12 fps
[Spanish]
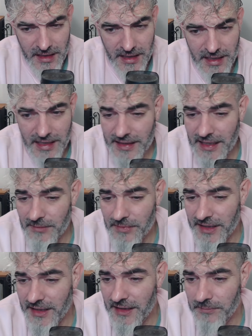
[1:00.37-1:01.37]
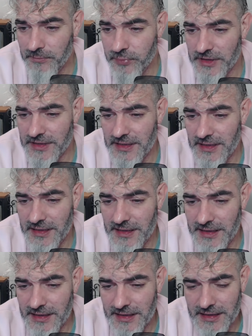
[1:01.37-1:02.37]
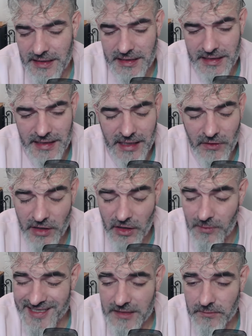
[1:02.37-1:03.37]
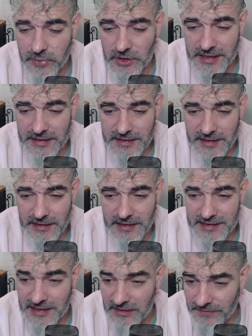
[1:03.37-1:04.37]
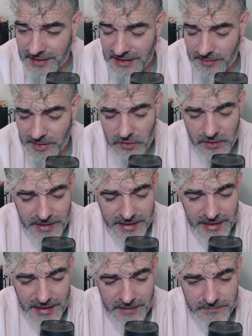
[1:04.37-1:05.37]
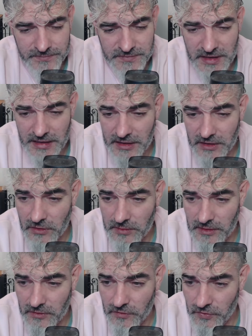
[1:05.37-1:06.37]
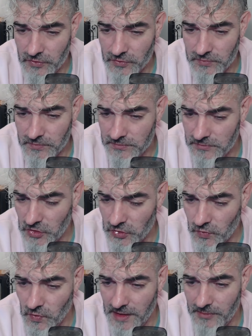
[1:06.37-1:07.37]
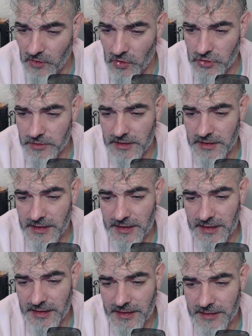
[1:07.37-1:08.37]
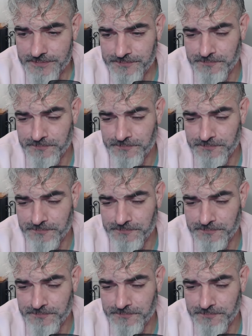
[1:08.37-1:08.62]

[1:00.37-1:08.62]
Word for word: El Real Madrid, pues eh, ahora lo más importante es el enfrentamiento de mañana. Ya digo, nos, nos jugamos eh,